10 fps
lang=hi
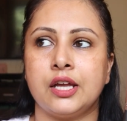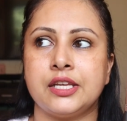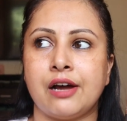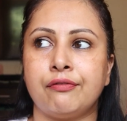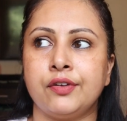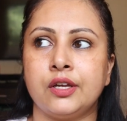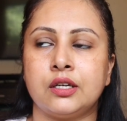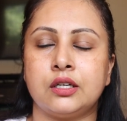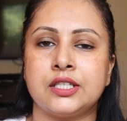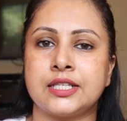या फिर
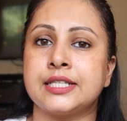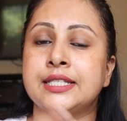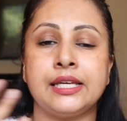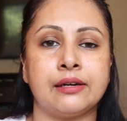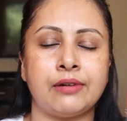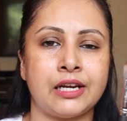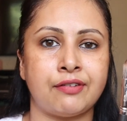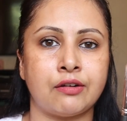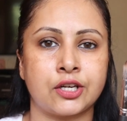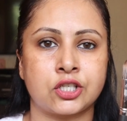जैसे सीरम वाले
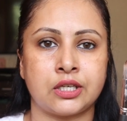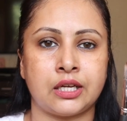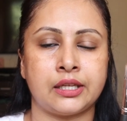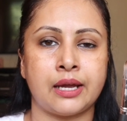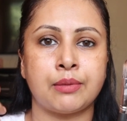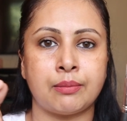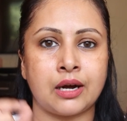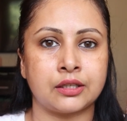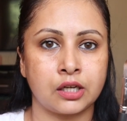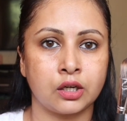फाउंडेशन आते हैं ममार्थ का